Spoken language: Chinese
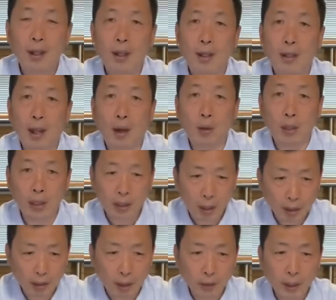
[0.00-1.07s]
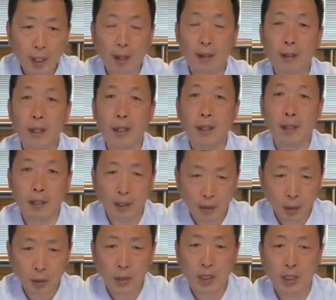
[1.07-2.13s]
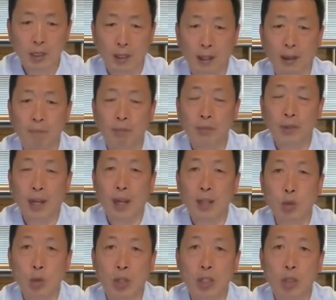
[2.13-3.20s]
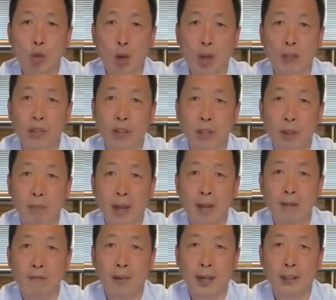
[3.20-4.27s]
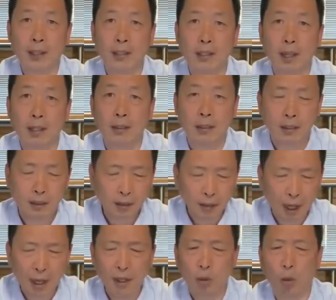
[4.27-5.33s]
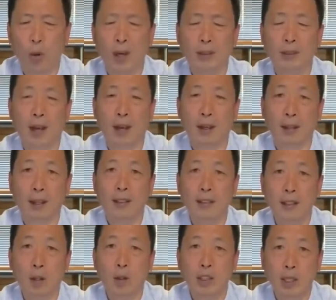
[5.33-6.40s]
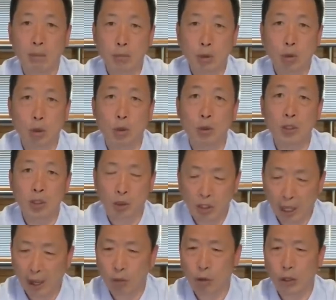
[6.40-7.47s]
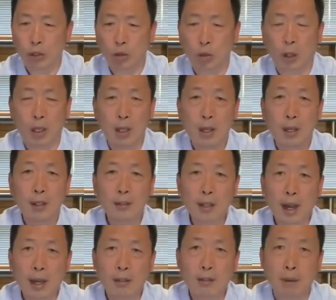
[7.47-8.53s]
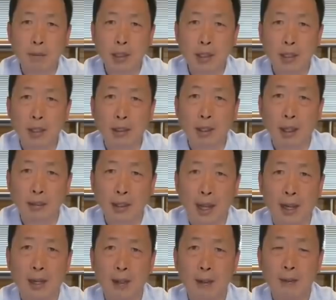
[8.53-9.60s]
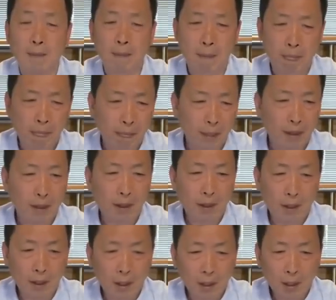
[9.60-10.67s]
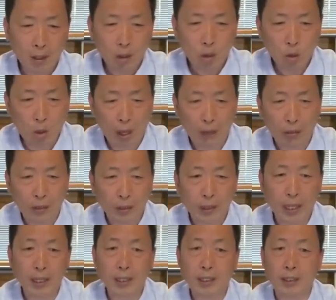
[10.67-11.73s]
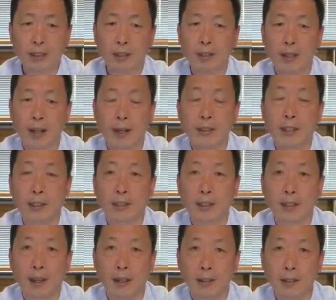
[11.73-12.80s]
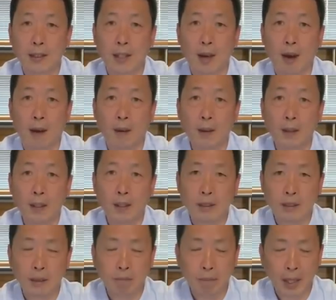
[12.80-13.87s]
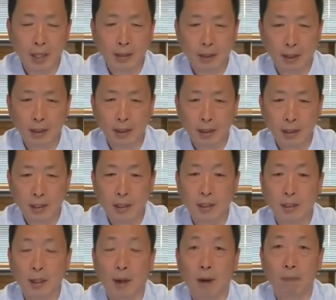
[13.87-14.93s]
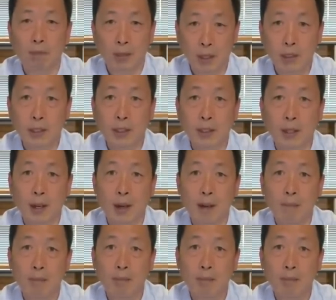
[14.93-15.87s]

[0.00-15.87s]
老李听到这儿，立刻就急了。他觉着庄子的办法那简直太荒唐了，结果忍不住就插嘴说：“那怎么可能呢？”庄子这时脸上的冷笑已经变成了讥笑。是啊，